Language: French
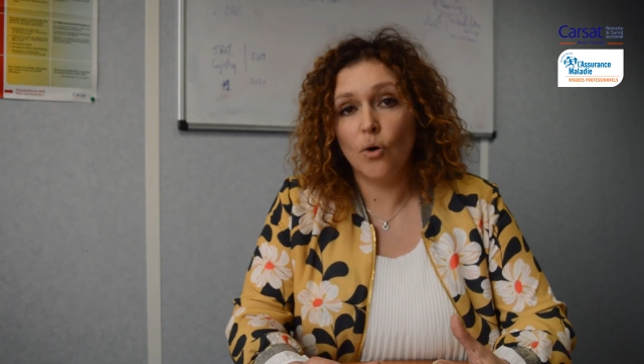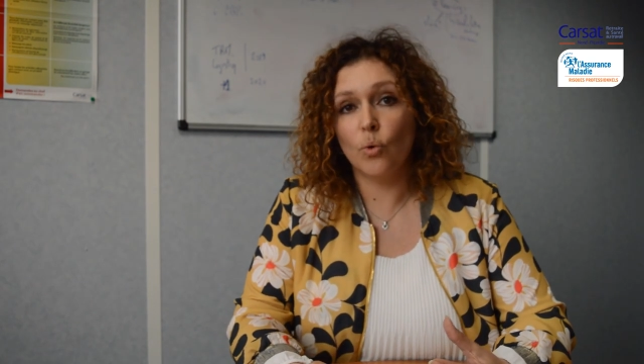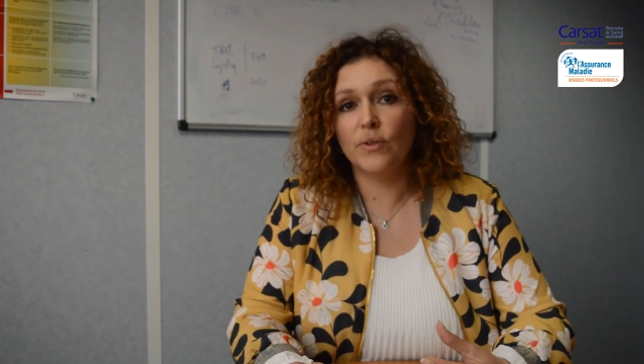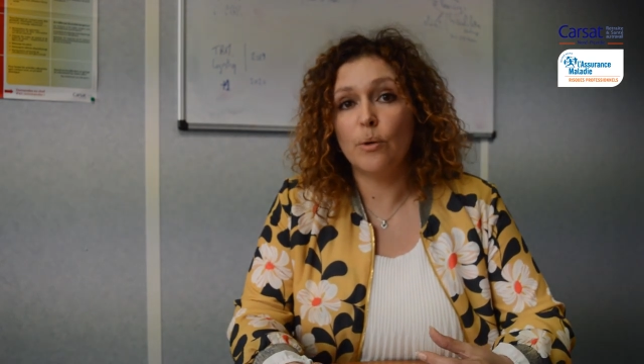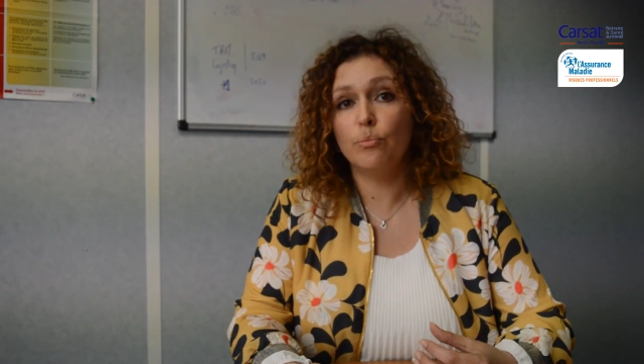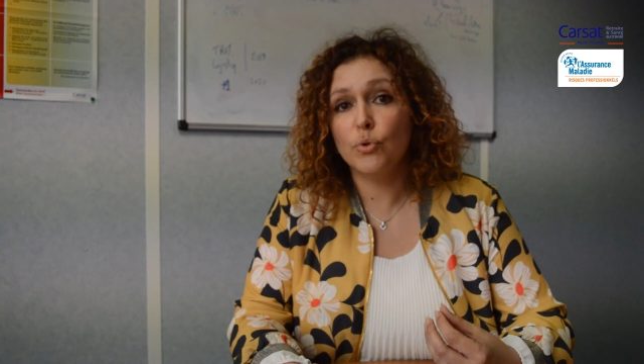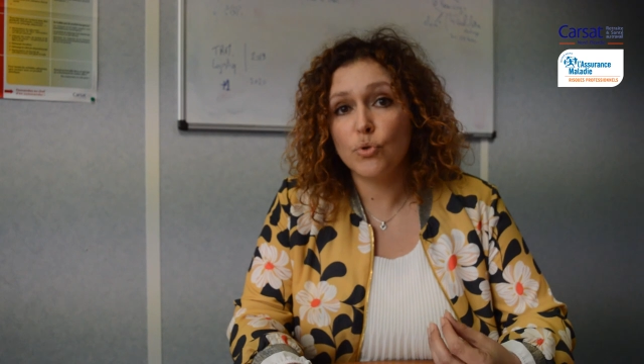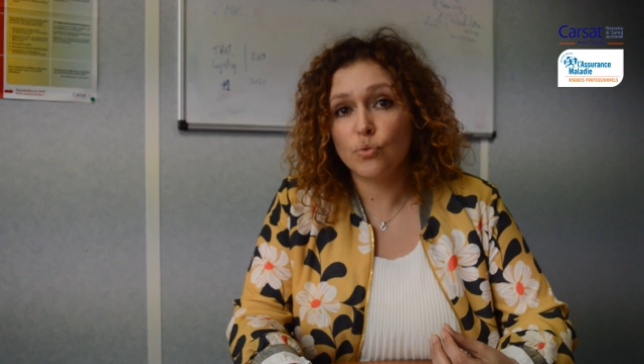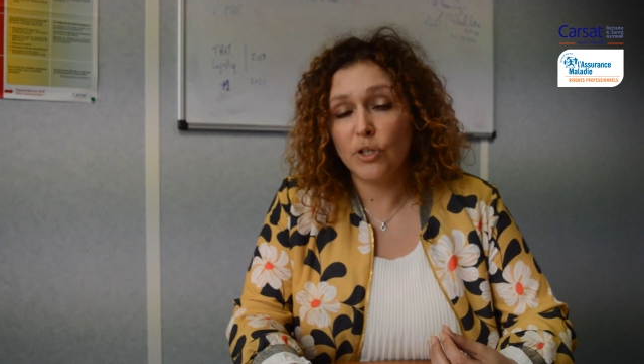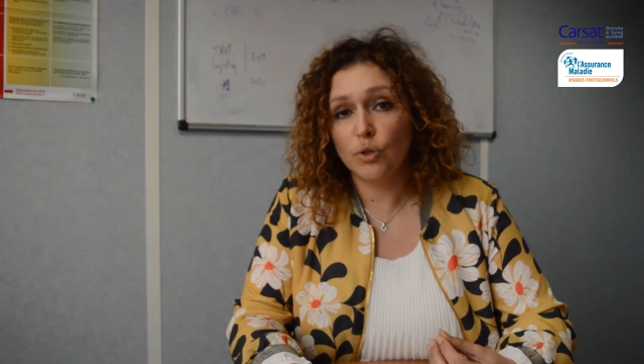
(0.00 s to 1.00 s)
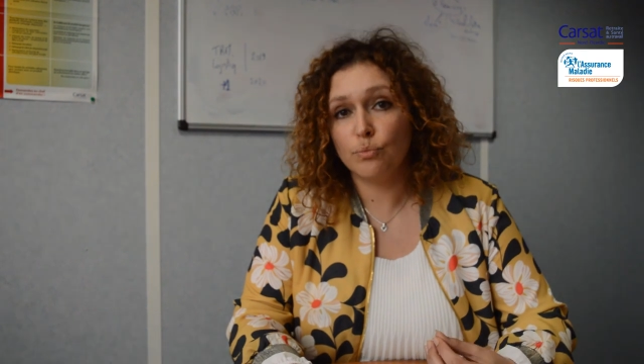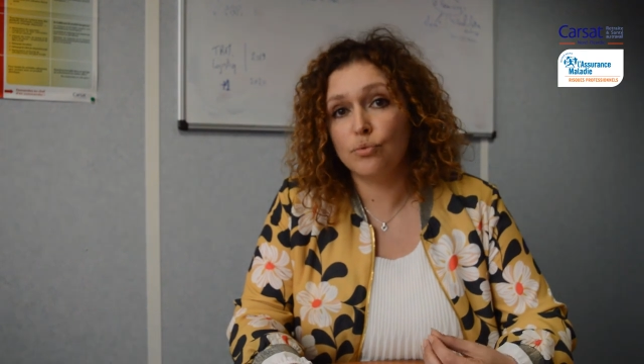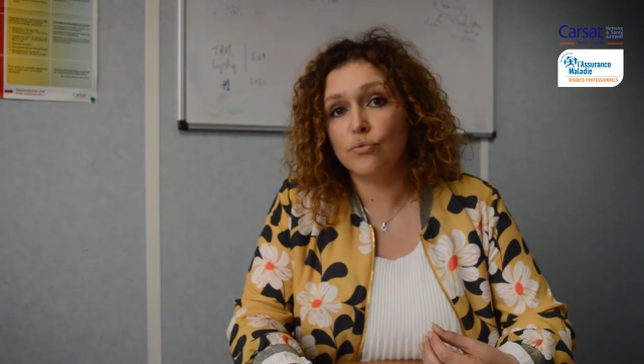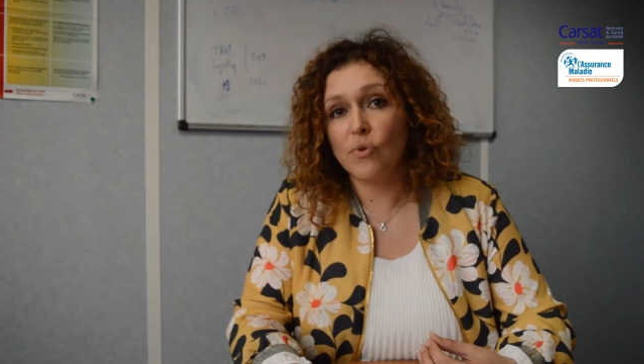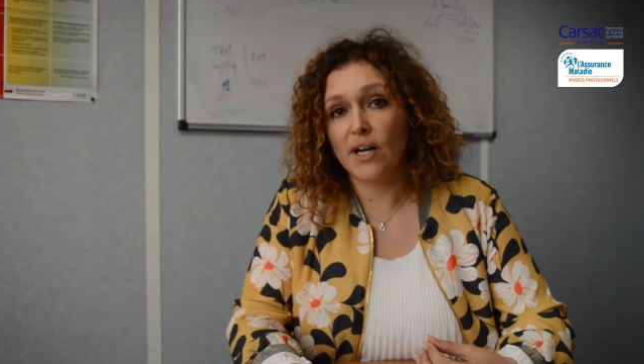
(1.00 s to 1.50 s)
on a besoin de
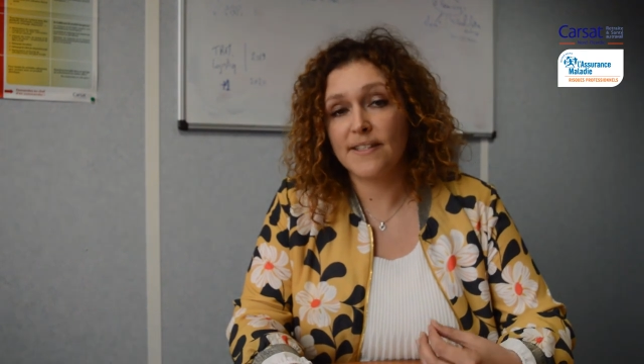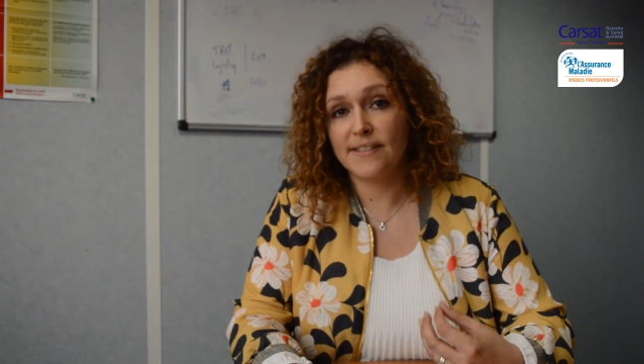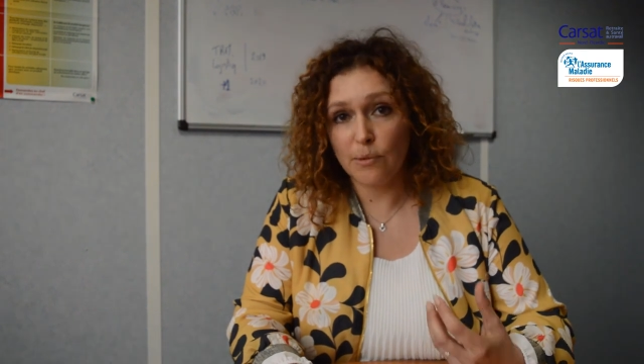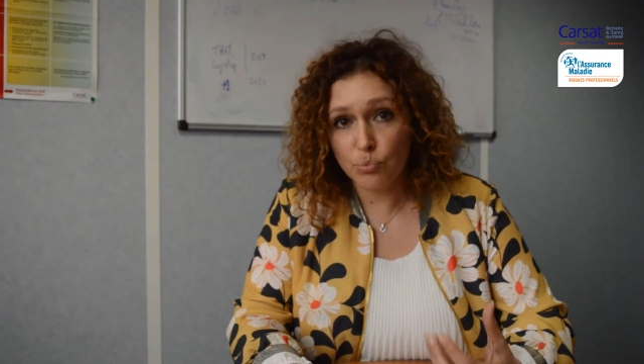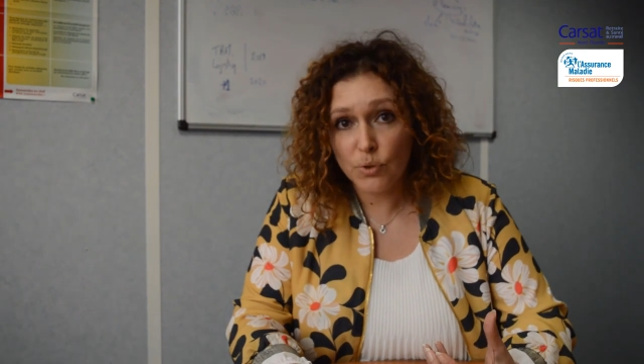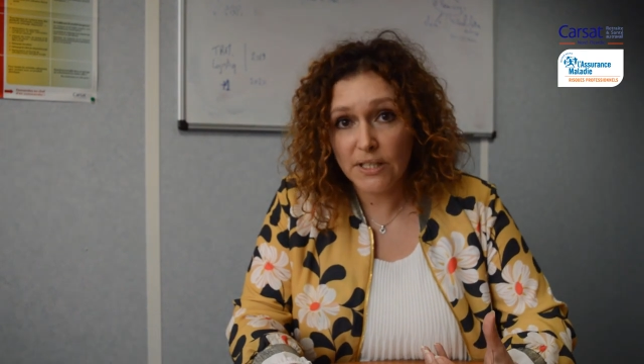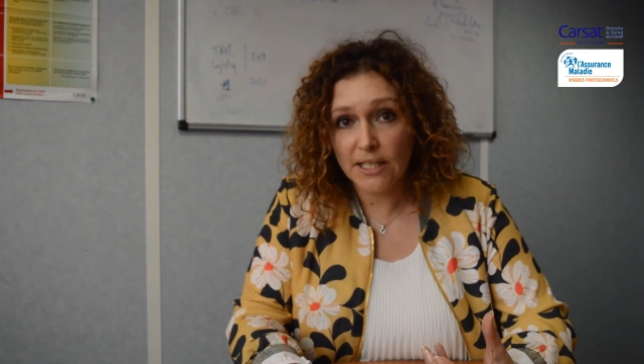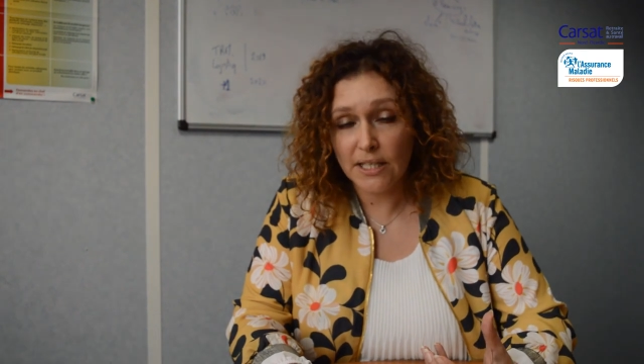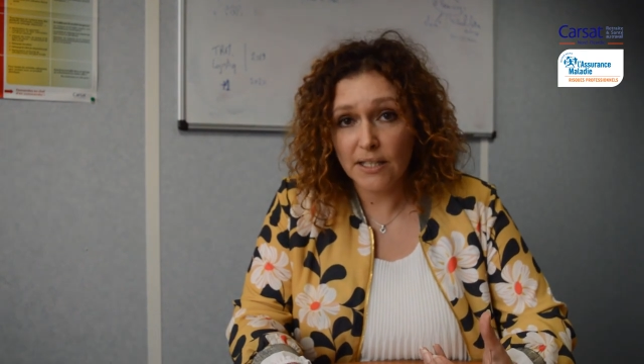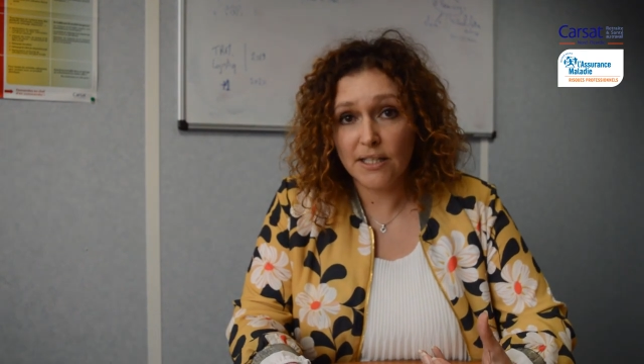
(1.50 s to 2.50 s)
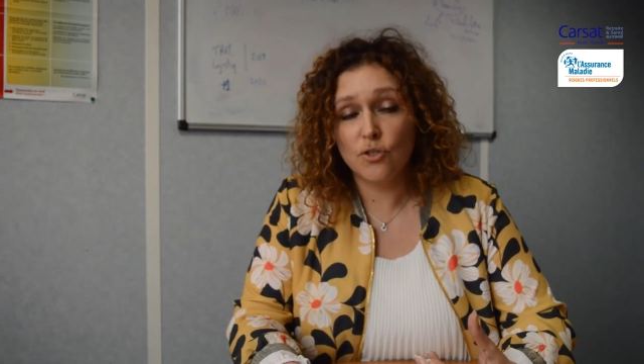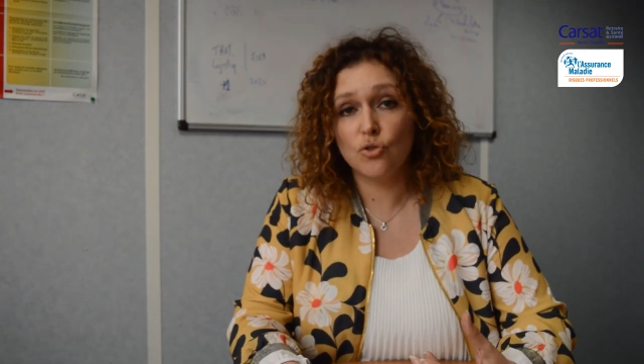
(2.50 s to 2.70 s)
pouvoir s'appuyer